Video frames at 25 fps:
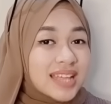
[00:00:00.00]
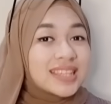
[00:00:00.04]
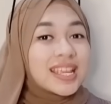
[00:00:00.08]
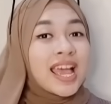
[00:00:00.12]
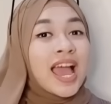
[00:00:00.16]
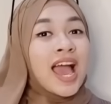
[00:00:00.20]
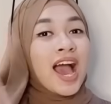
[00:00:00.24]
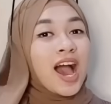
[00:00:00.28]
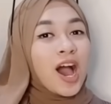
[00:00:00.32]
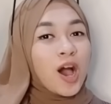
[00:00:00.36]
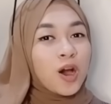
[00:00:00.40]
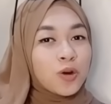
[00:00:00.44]

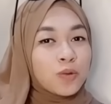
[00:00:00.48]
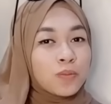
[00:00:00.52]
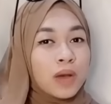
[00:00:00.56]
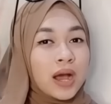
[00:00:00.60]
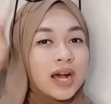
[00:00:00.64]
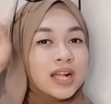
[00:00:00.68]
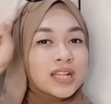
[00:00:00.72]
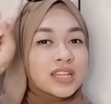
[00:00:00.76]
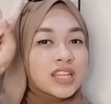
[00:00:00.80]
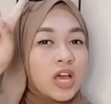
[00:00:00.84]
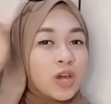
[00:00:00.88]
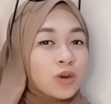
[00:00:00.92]
Aku
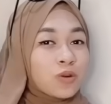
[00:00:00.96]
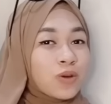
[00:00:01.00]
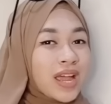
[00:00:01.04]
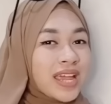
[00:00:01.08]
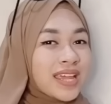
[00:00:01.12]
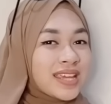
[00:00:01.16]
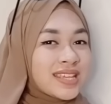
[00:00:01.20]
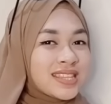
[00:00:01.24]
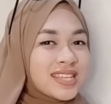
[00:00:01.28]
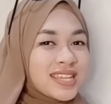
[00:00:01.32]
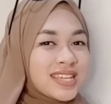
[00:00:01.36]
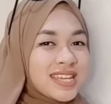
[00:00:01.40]
bakal taruh
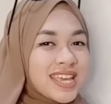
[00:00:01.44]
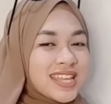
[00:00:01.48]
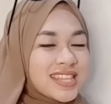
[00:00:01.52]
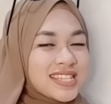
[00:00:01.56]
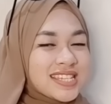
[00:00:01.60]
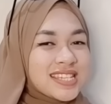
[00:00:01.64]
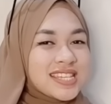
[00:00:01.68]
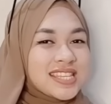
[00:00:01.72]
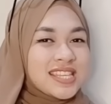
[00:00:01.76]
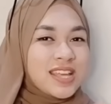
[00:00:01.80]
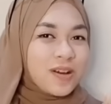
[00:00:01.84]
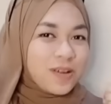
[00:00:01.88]
ID-nya di
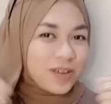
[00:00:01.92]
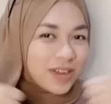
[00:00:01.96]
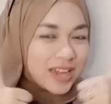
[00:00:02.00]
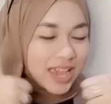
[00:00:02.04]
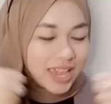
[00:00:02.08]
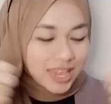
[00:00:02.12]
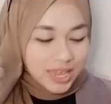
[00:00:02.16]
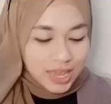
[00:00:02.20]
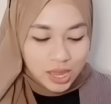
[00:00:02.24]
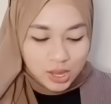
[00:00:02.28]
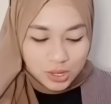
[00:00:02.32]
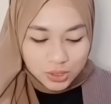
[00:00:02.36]
sini, oke?
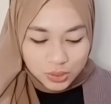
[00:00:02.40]
Okay?